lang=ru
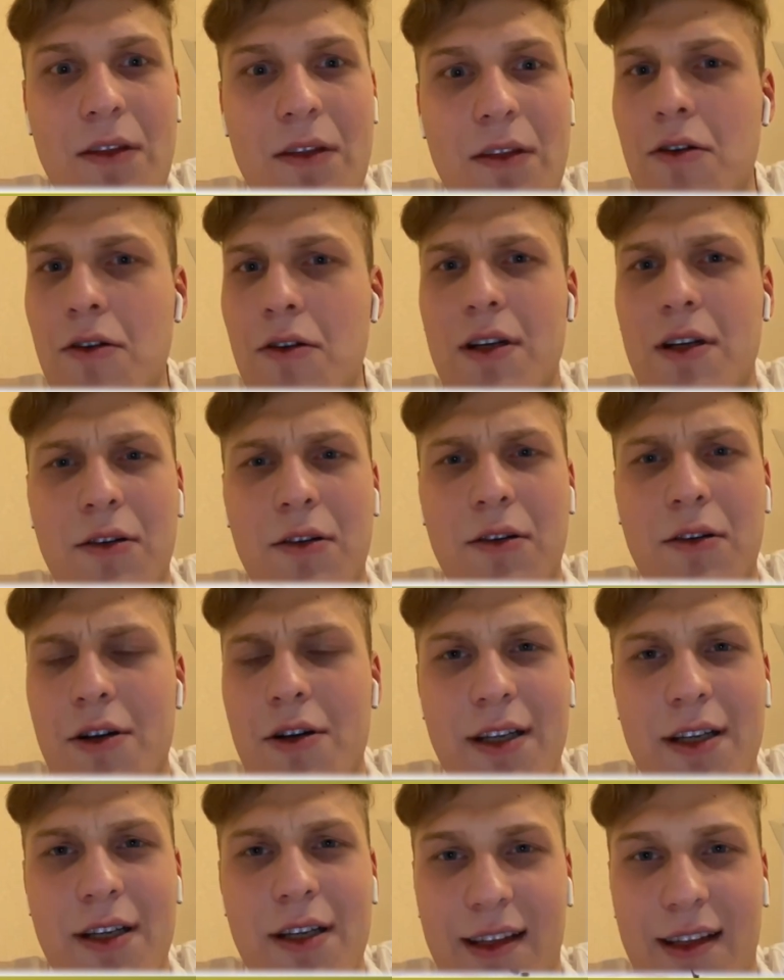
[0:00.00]
Ну, это
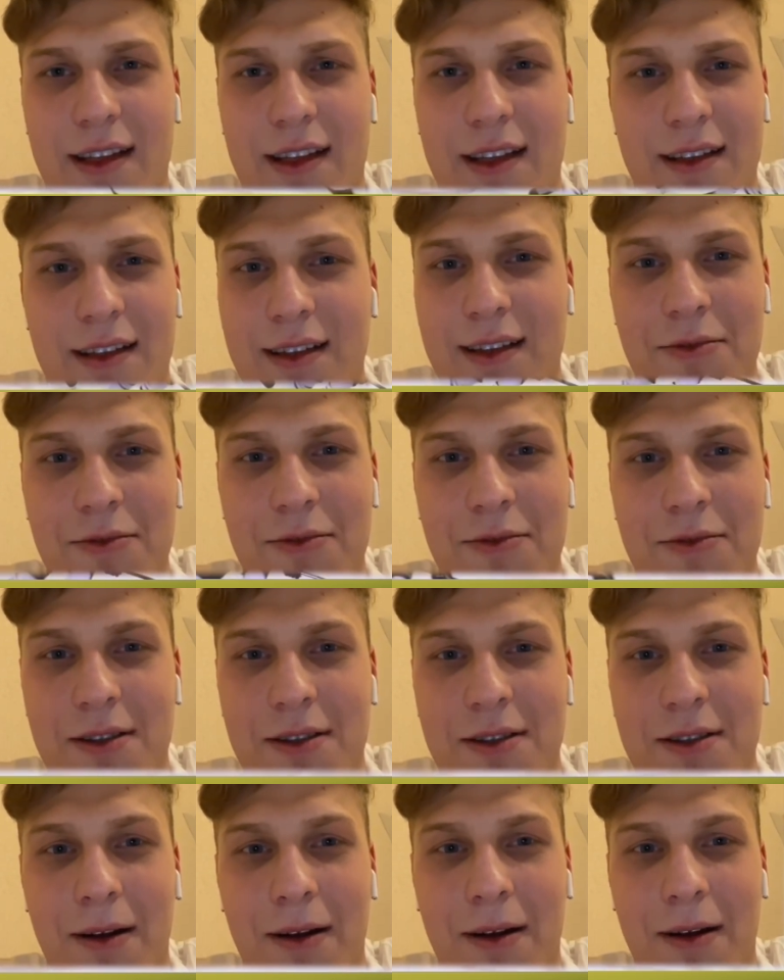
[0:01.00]
очень редко, там
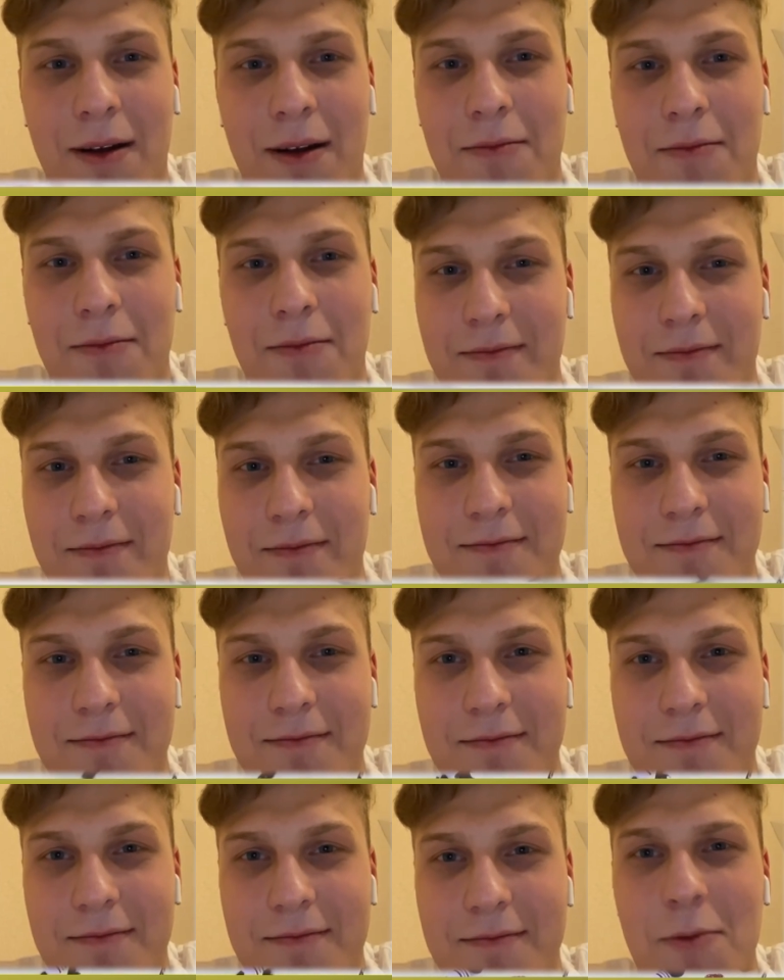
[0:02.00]
уже прям...
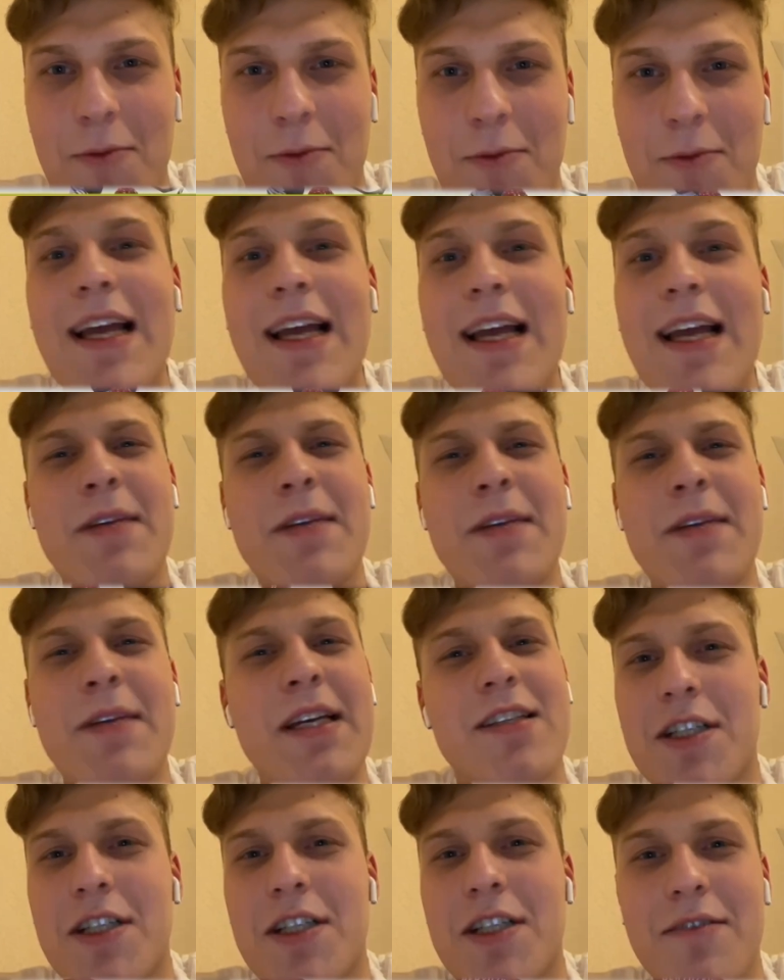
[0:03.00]
Но ну, меня,
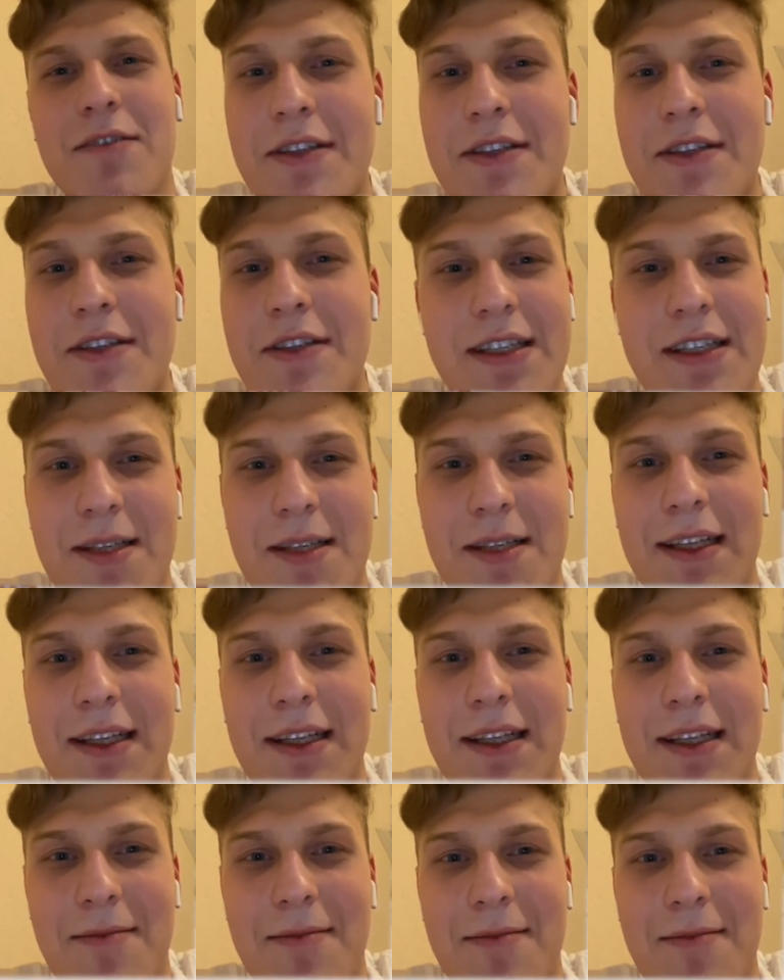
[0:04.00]
меня сложно вывести из
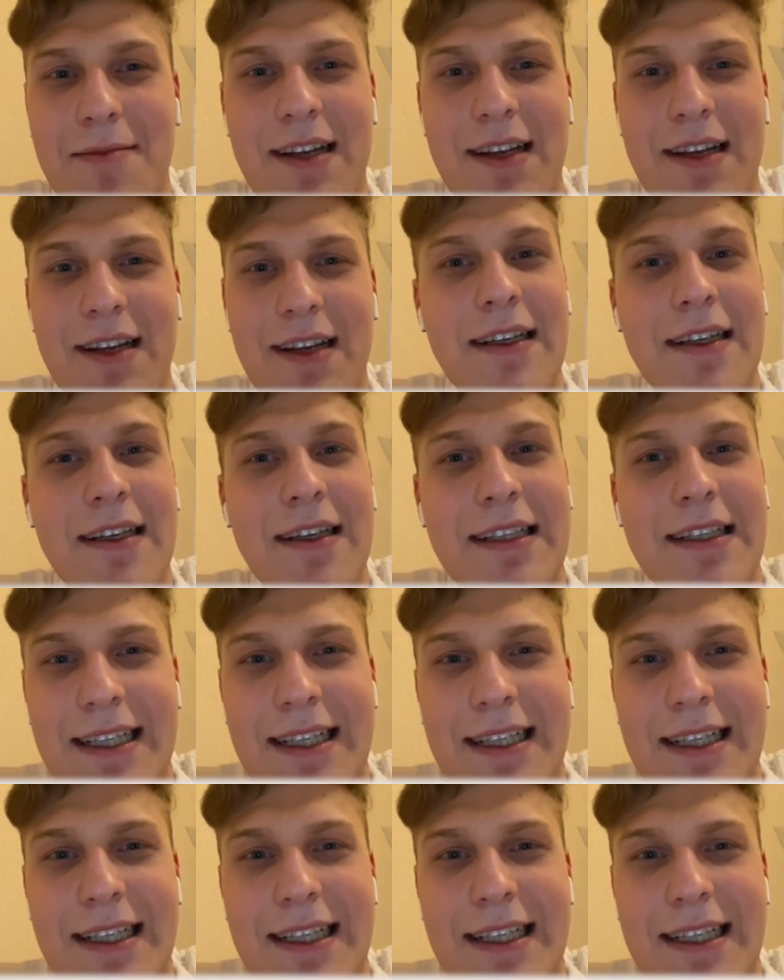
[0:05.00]
себя на самом деле.